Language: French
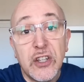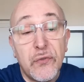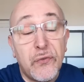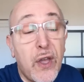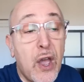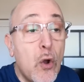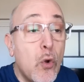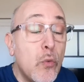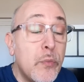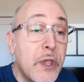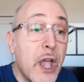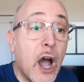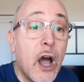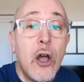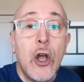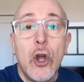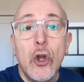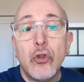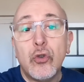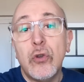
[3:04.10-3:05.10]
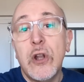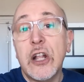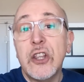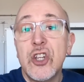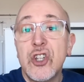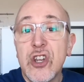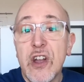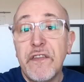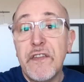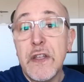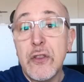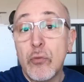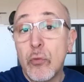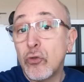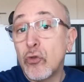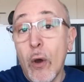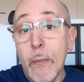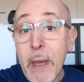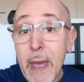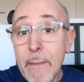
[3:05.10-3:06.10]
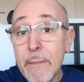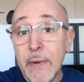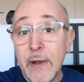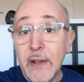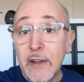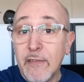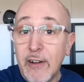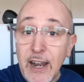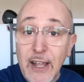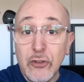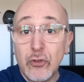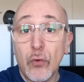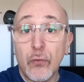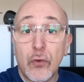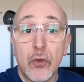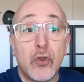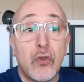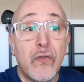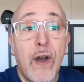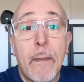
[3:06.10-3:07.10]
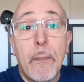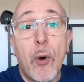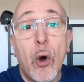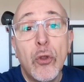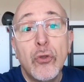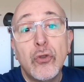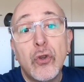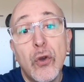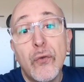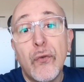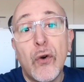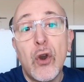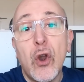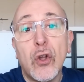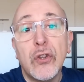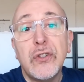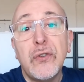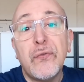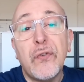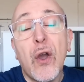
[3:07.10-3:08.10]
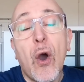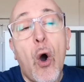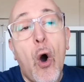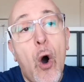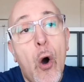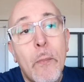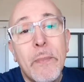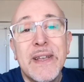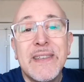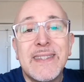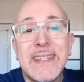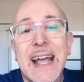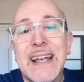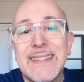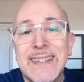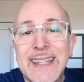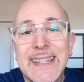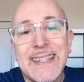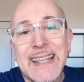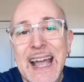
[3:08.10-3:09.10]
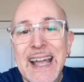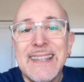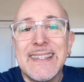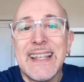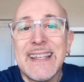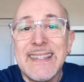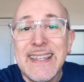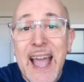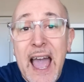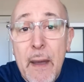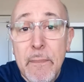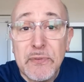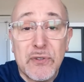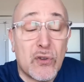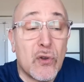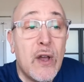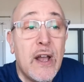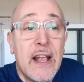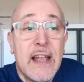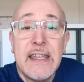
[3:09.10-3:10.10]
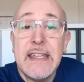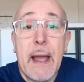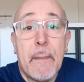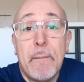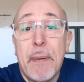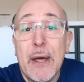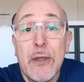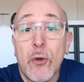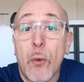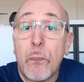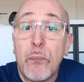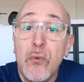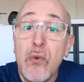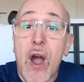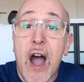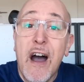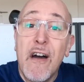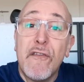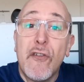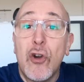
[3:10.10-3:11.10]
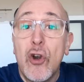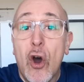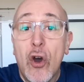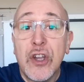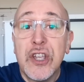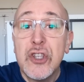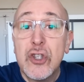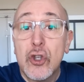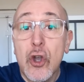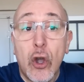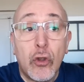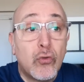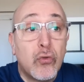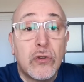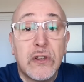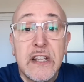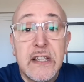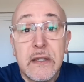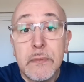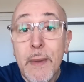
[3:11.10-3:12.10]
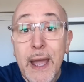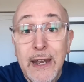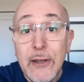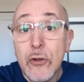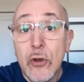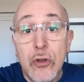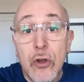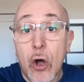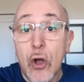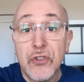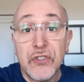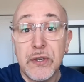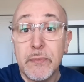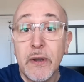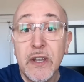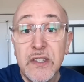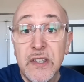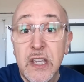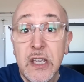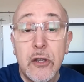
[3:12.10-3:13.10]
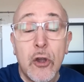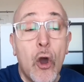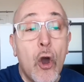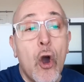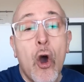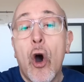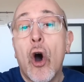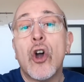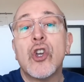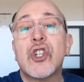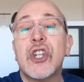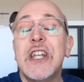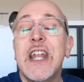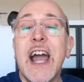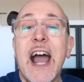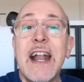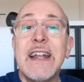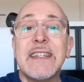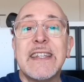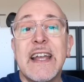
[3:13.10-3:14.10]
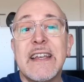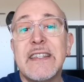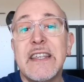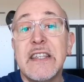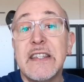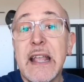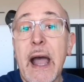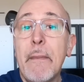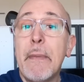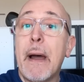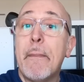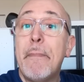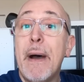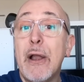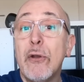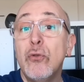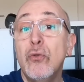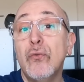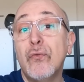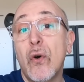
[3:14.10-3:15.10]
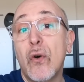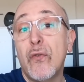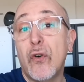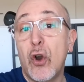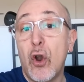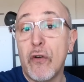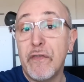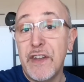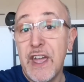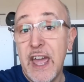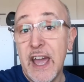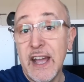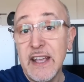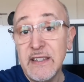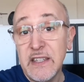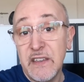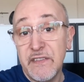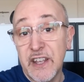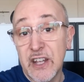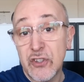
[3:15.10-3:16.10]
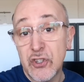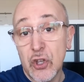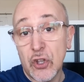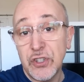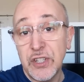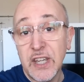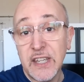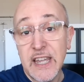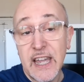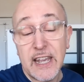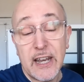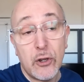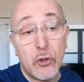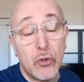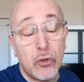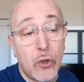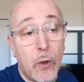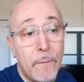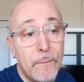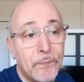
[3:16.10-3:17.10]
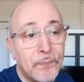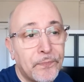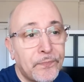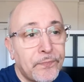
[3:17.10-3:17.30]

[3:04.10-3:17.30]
été fait ou bien tu l'as déjà fait toi-même. Voilà, sauf que tu vas prendre deux volants différents, mais ça reste assez rare parce qu'il n'y a pas non plus un volant qui sort toutes les semaines euh, en sim racing. En général, c'est assez stable à part le nouveau volant VRS qui vient de sortir il y a quelques temps.